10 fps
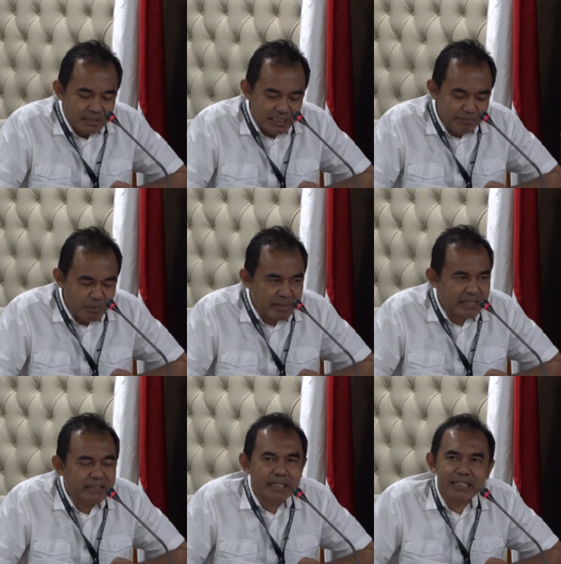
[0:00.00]
Jadi
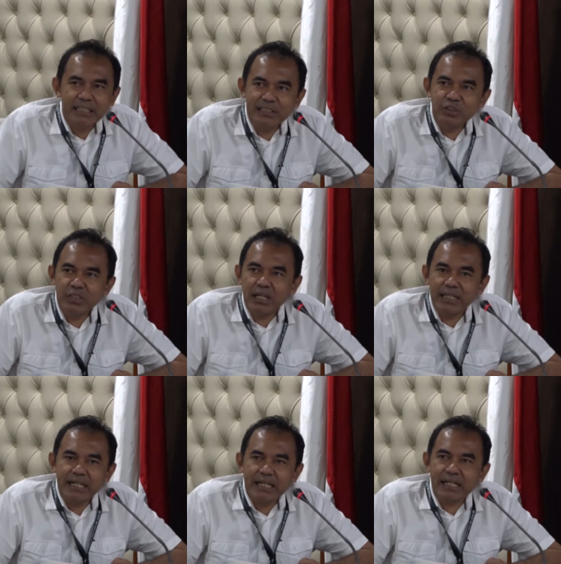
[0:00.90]
pemerintah kita
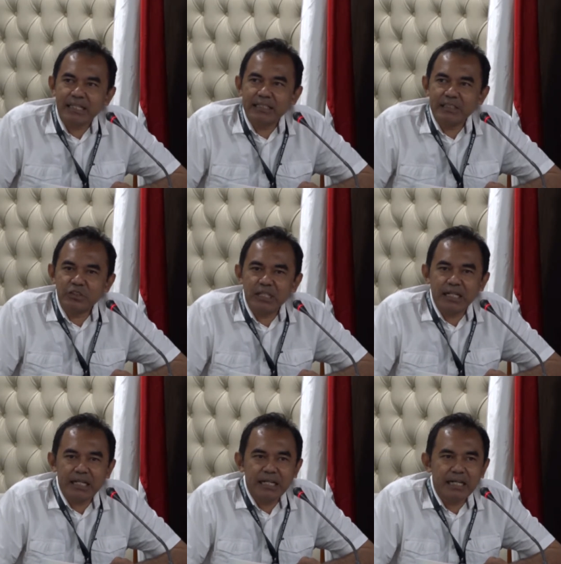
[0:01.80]
juga, daerah kita juga
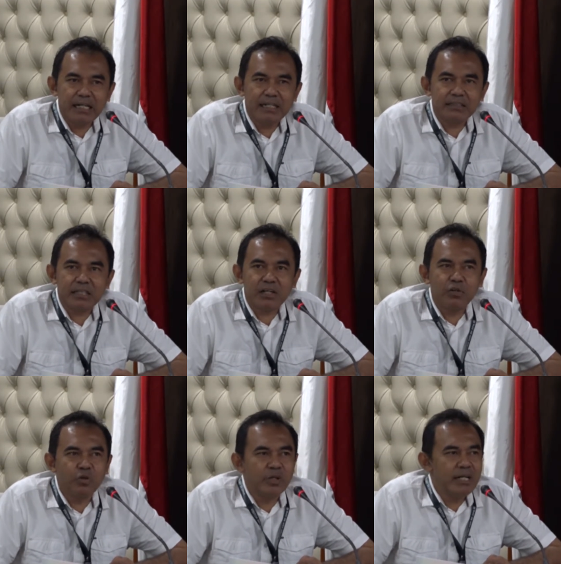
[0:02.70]
kadang-kadang
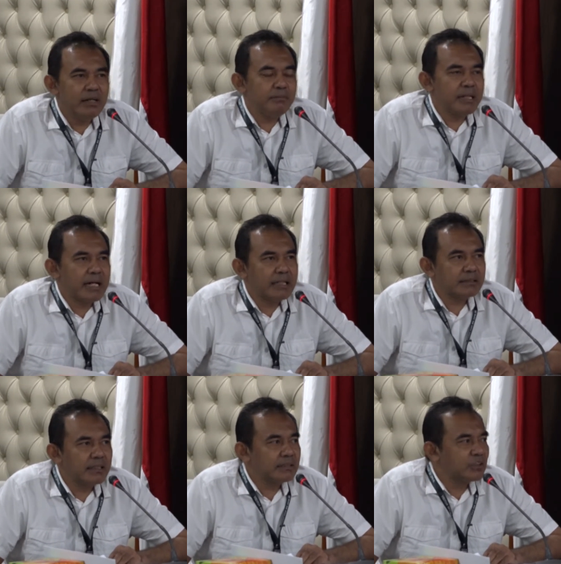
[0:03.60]
tergoda
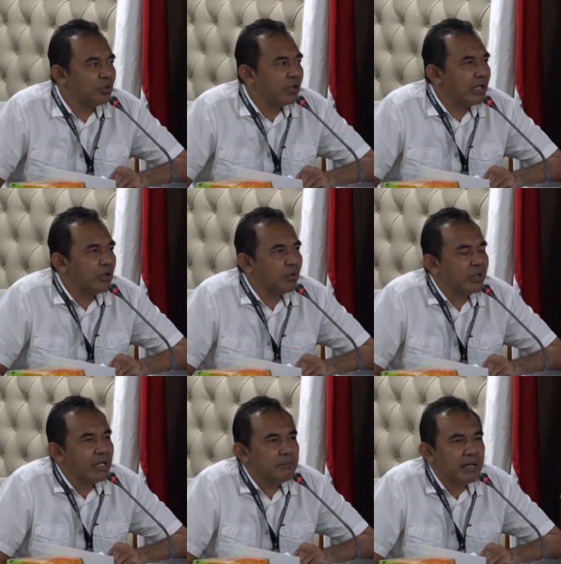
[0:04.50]
merasa
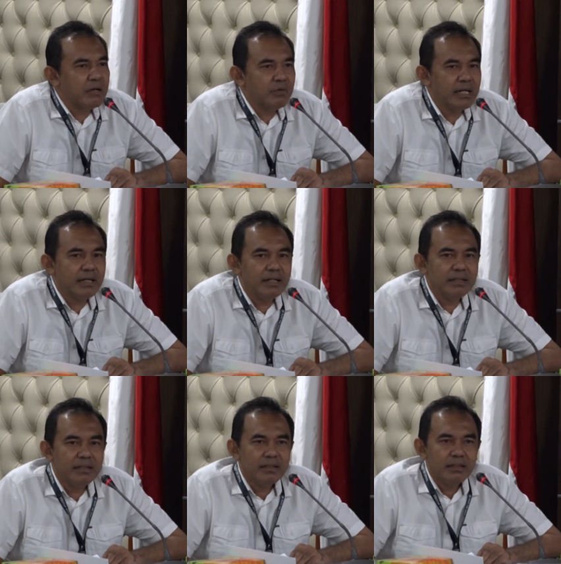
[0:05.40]
seolah-olah bahwa
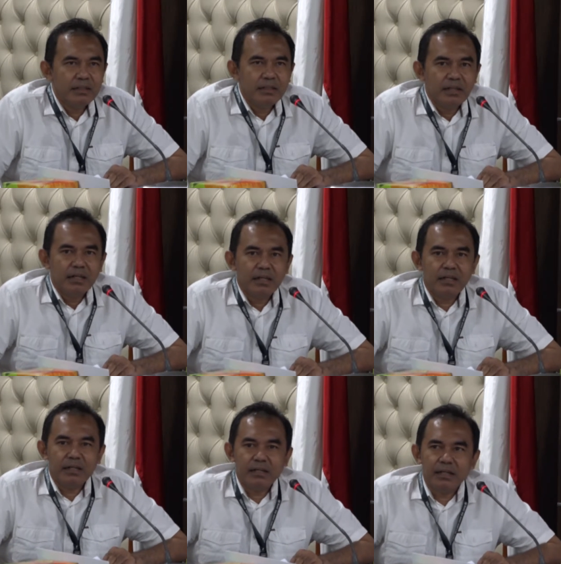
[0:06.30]

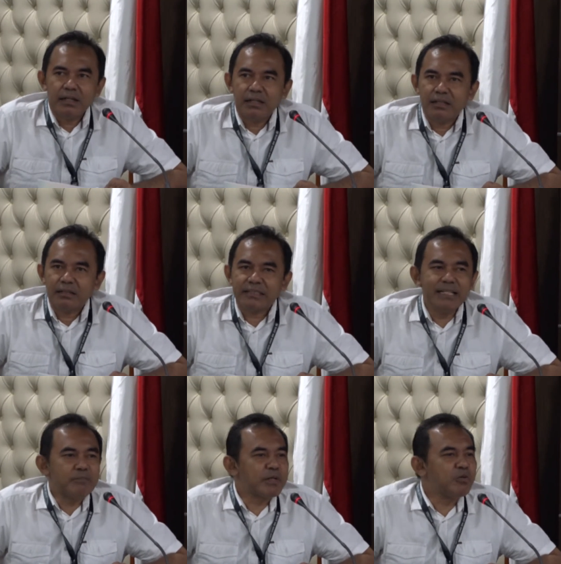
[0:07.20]
uh,
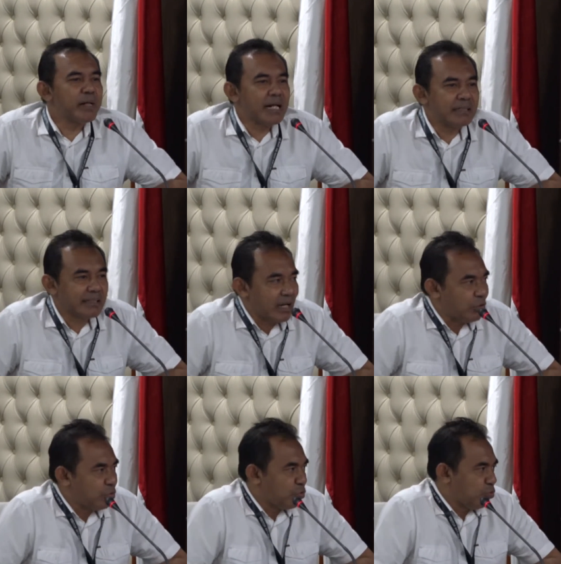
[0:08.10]
tidak perlu
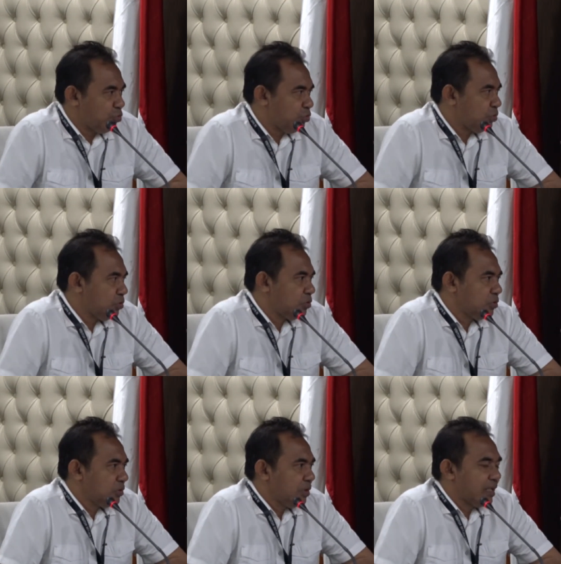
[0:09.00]
merantau.
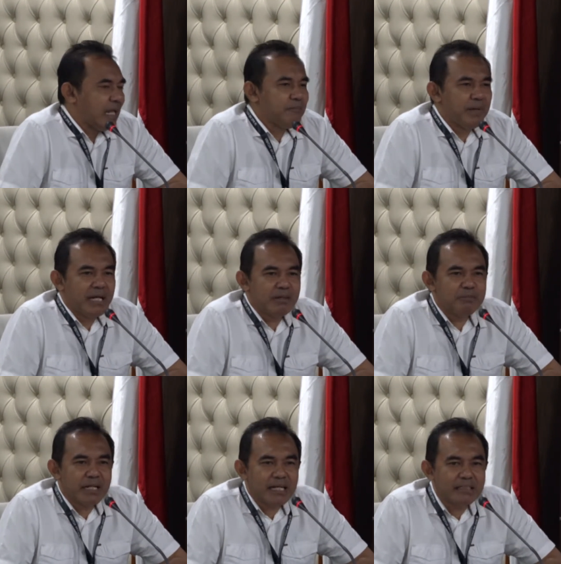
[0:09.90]

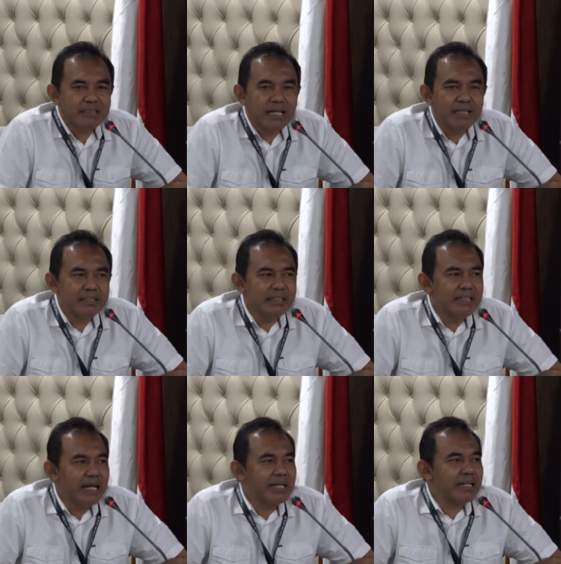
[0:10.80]
Lapangan pekerjaan di
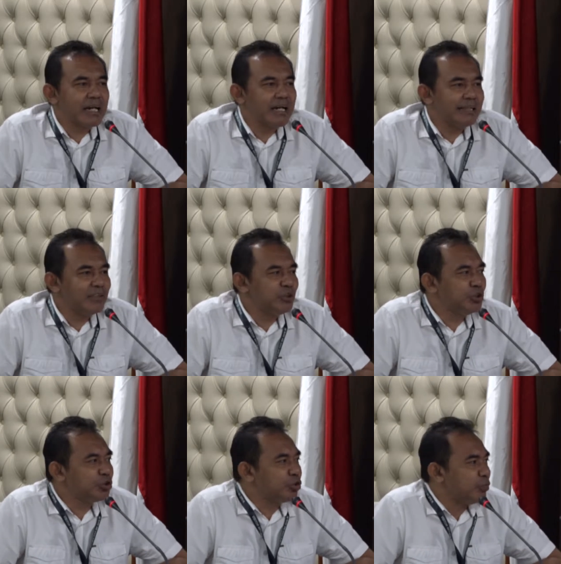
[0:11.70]
daerah itu
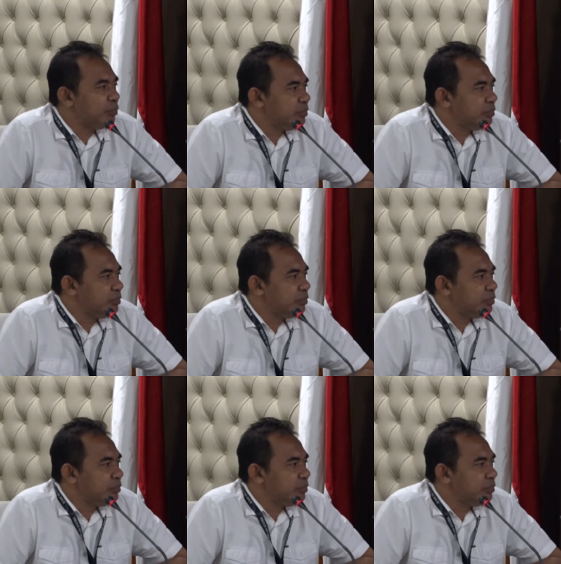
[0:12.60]
cukup.